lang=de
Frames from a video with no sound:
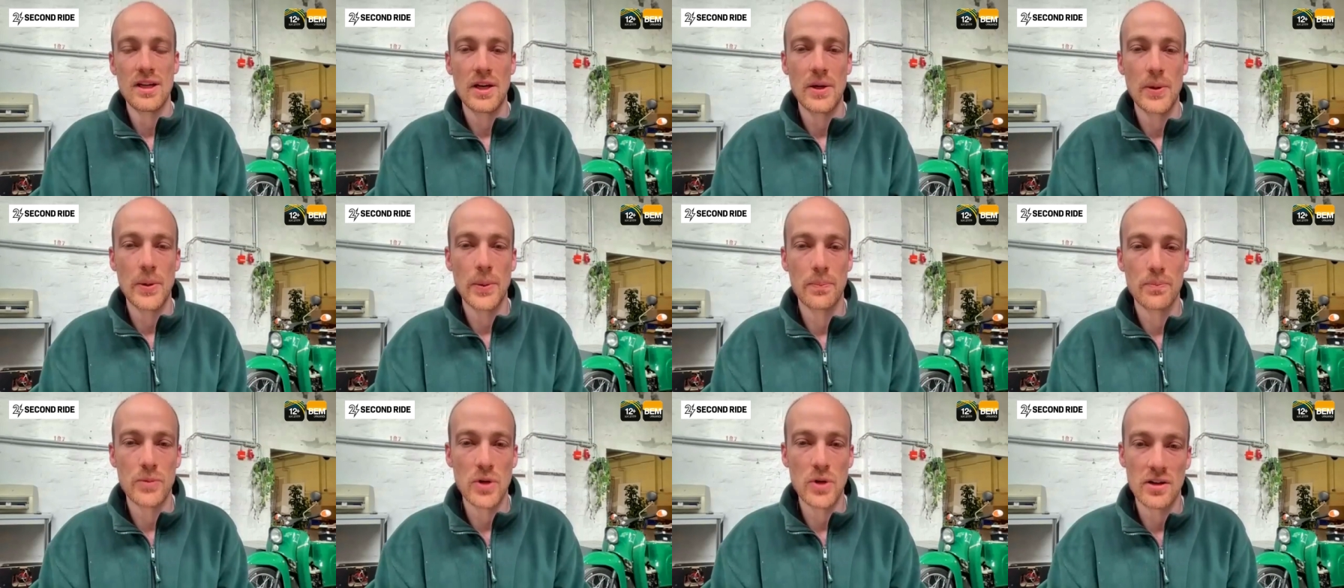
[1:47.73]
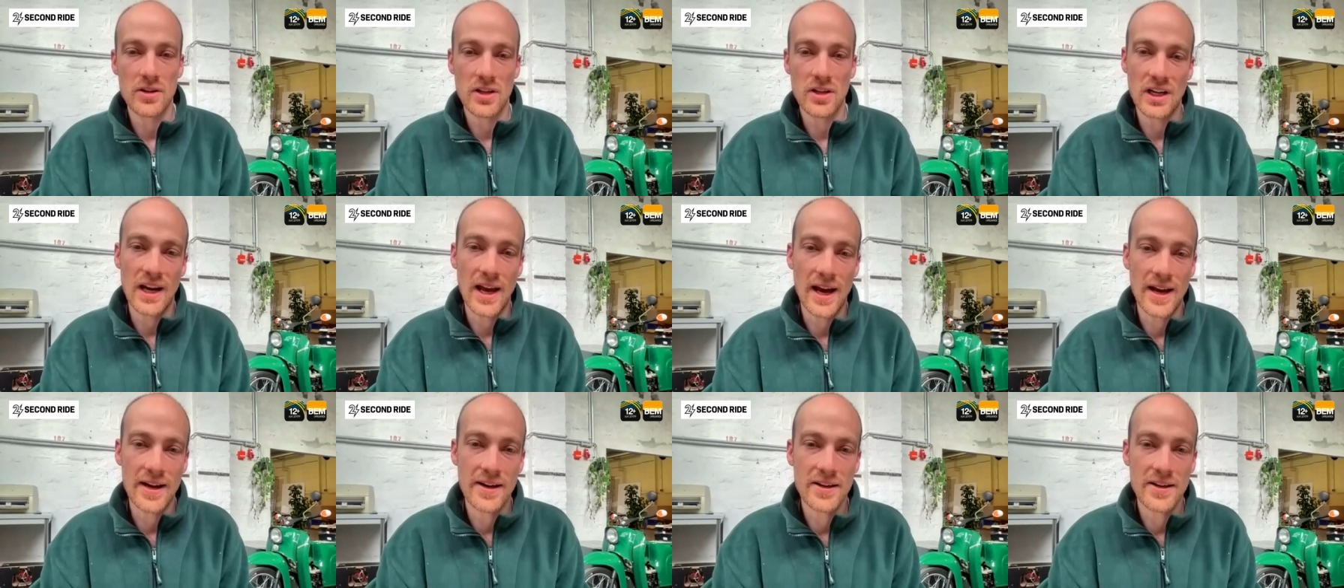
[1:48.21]
ähm, ja, eine
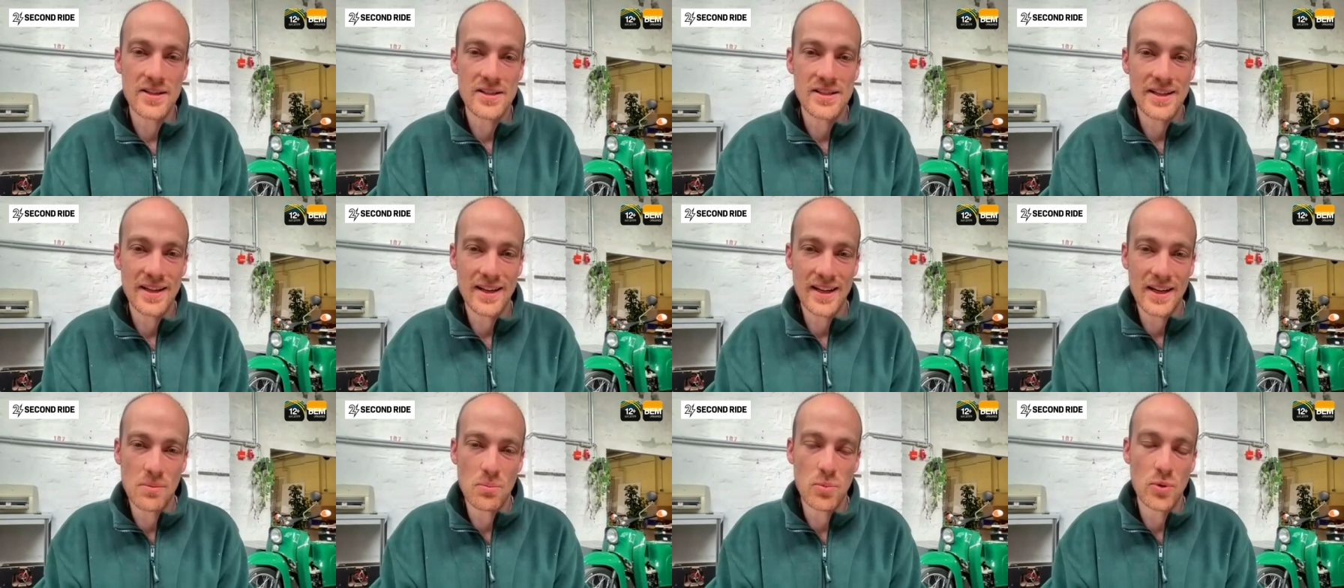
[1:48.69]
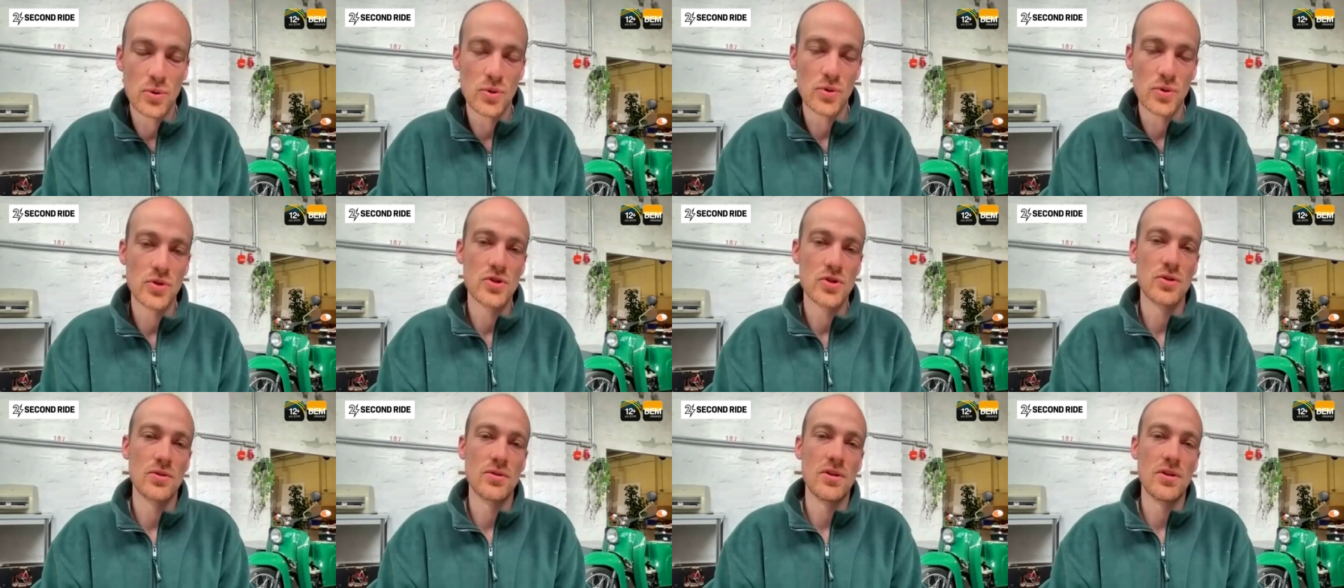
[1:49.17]
kleine
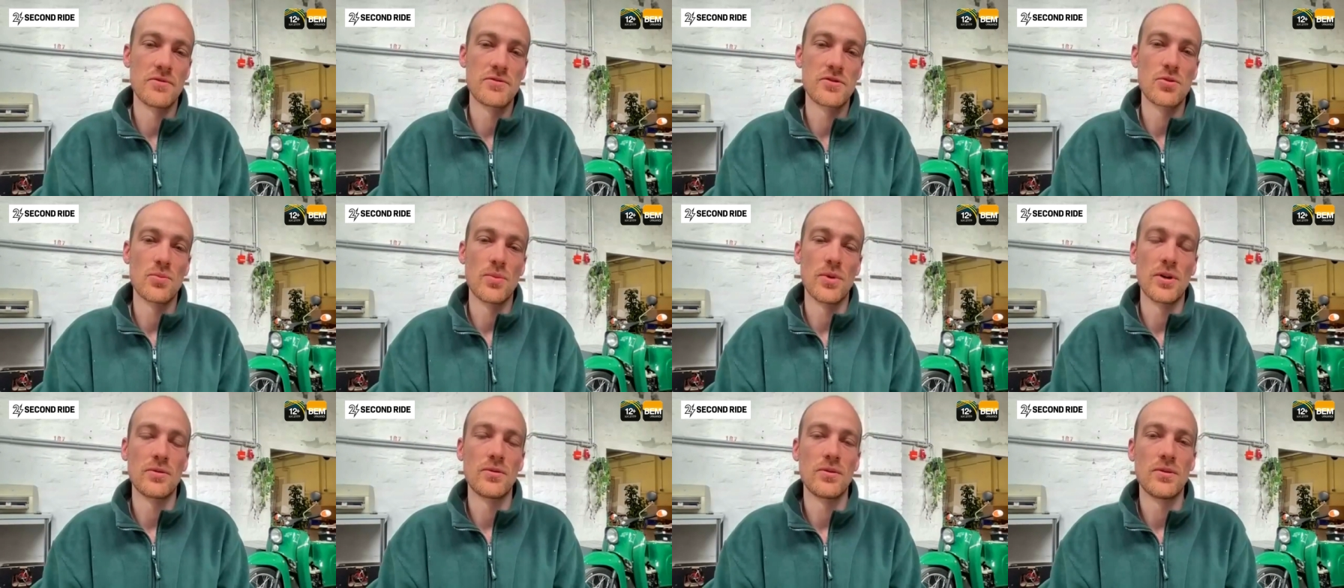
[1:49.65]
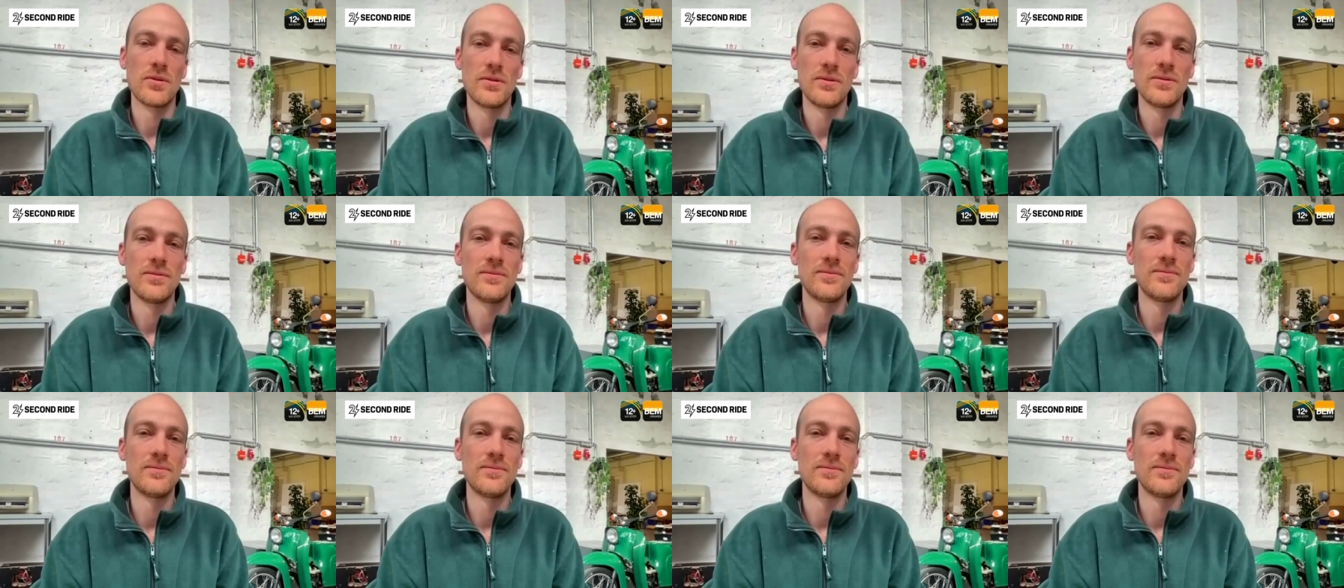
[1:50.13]
Serienproduktion aufzubauen.